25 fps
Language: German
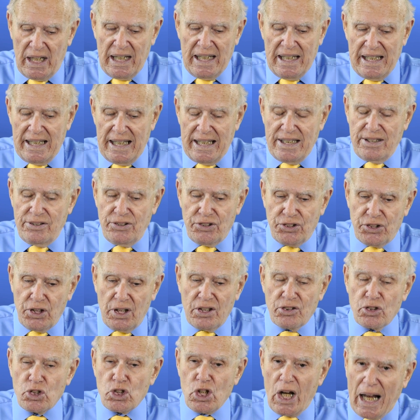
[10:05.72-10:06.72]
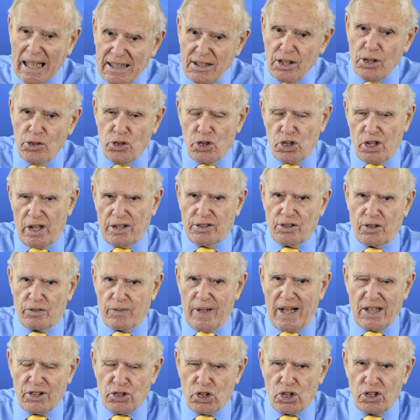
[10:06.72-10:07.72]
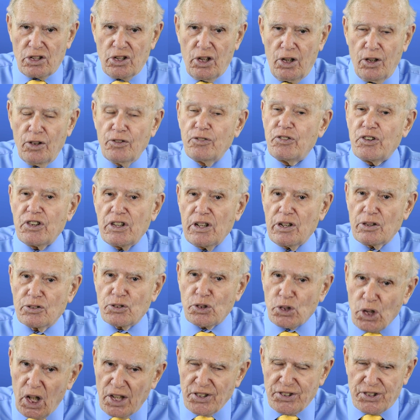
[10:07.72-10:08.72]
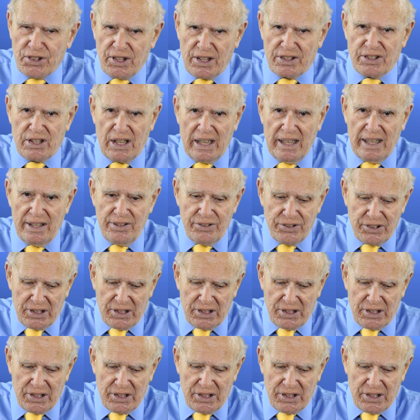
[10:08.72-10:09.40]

in London, den er konfrontiert